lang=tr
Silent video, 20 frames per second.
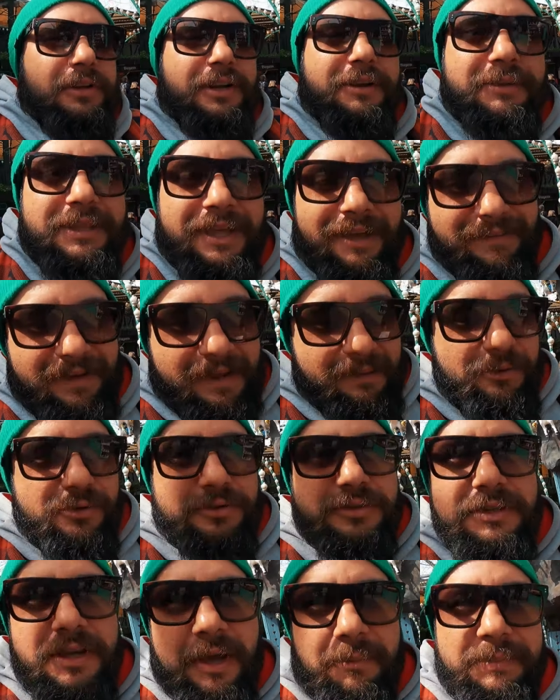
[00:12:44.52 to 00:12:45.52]
sonra bir daha
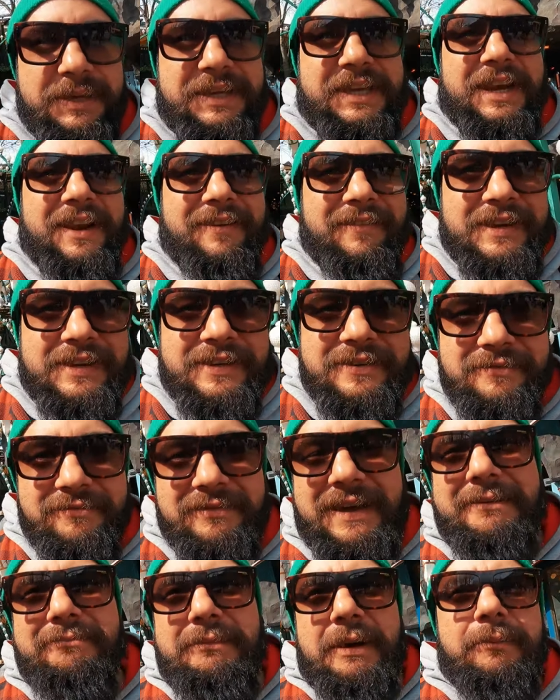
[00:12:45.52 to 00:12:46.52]
vermiyorsun ya. Bir kere
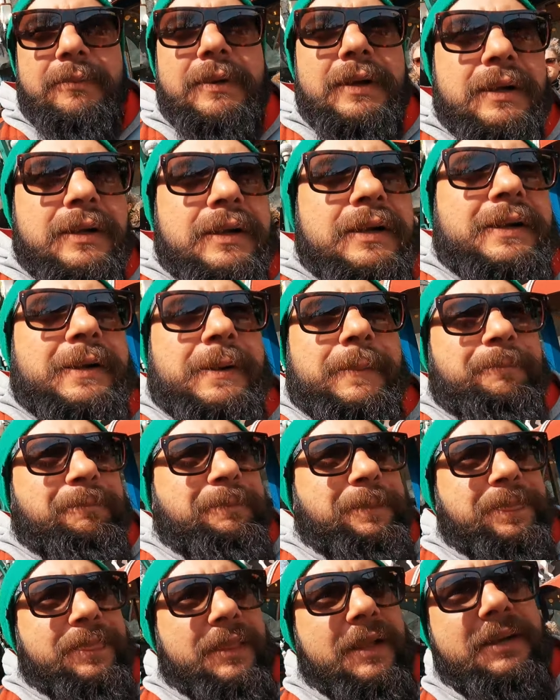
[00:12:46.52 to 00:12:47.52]
veririm vermem
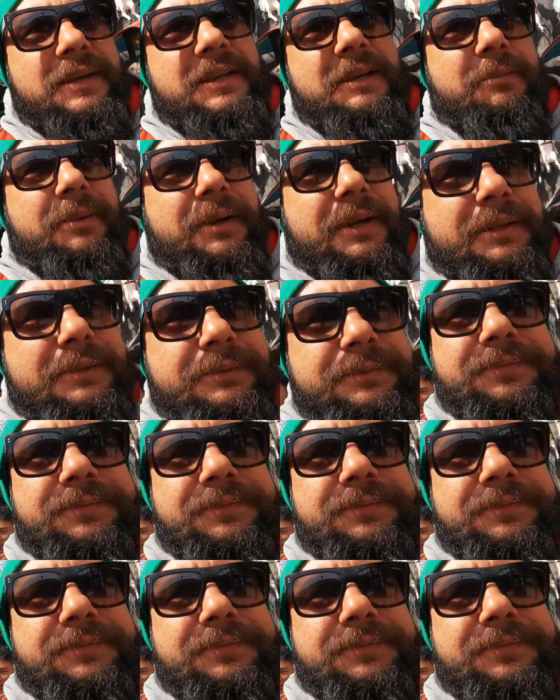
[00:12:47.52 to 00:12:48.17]
gibi.